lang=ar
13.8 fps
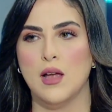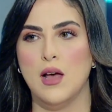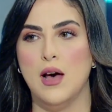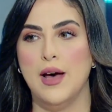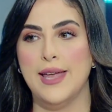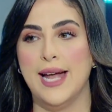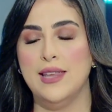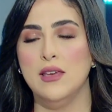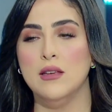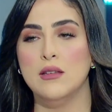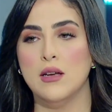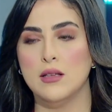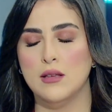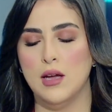اه يعني
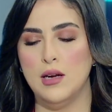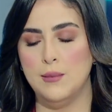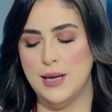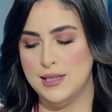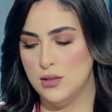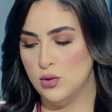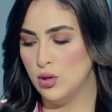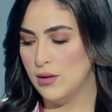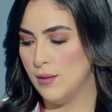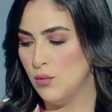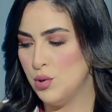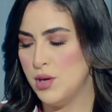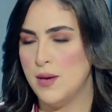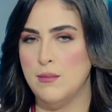يقدر طالب لا دي نقطة
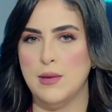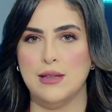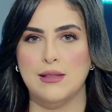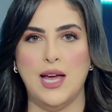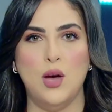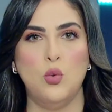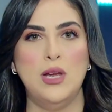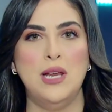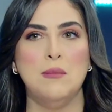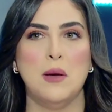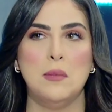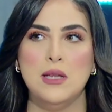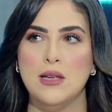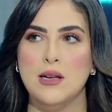مهمة التحويل آه.
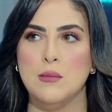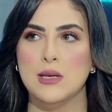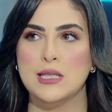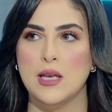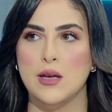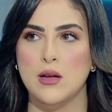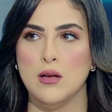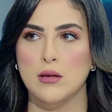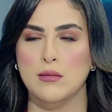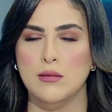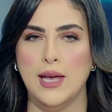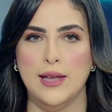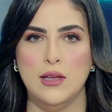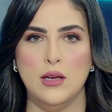ما بين
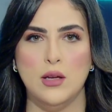المسارات يعني اللي